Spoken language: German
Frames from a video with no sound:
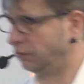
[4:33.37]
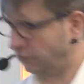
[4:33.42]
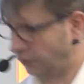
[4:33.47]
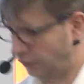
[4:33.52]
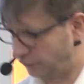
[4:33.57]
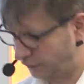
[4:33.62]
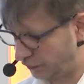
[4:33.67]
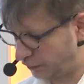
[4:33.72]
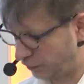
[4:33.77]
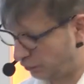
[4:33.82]

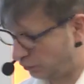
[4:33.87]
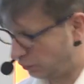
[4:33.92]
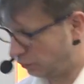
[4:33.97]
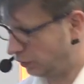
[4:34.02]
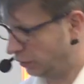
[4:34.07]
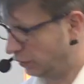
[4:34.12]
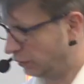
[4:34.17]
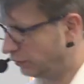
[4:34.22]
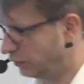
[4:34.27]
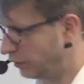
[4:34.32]
Einfach
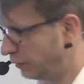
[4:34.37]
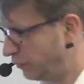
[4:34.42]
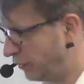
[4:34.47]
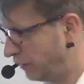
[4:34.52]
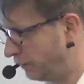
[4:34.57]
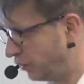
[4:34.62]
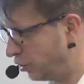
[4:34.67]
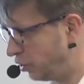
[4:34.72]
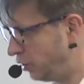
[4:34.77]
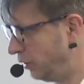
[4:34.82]
so, äh, gibt es
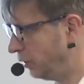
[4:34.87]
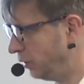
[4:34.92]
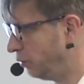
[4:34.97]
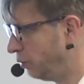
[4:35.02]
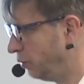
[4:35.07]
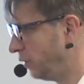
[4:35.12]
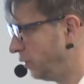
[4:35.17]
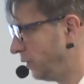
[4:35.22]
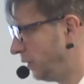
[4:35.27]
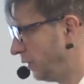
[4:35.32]
ja verschiedene
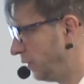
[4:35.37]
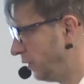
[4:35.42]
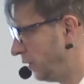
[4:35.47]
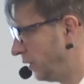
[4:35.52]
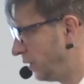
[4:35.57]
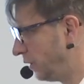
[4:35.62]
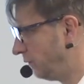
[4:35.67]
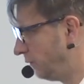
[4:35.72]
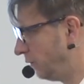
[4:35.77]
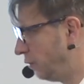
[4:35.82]
Größen. Also
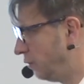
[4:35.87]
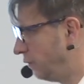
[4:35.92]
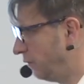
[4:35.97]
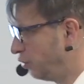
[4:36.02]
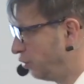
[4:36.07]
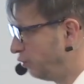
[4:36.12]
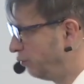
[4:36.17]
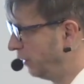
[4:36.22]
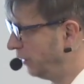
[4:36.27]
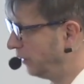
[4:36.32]
jetzt sind wir
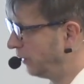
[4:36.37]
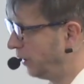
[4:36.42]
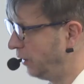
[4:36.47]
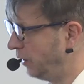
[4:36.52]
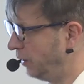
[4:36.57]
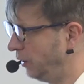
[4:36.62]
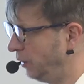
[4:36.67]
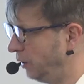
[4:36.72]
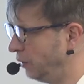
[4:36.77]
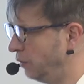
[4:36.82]
irgendwie so bei
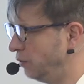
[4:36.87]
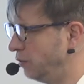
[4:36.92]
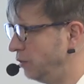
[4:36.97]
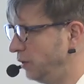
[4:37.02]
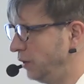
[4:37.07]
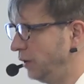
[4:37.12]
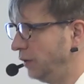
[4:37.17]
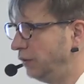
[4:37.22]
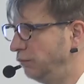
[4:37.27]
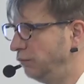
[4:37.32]

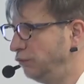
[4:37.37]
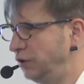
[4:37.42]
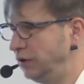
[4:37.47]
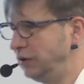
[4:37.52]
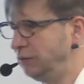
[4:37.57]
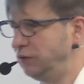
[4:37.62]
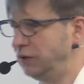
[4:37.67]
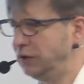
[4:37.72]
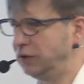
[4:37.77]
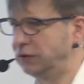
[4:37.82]
300
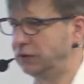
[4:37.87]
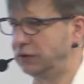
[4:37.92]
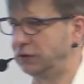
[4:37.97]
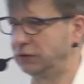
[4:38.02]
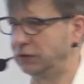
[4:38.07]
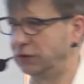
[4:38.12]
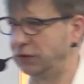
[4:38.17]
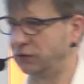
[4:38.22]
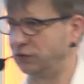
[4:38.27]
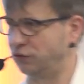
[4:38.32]
mm,
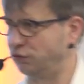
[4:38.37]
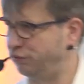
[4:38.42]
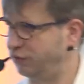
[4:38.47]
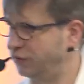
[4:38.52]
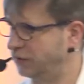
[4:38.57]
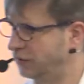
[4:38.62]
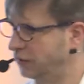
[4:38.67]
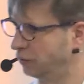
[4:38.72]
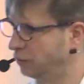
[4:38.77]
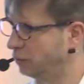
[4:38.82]
also
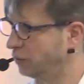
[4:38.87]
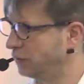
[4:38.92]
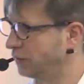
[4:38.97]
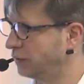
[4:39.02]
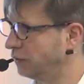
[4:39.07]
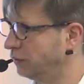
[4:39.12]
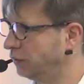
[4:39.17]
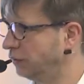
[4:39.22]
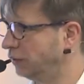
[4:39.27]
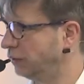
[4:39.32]
Pizzagröße.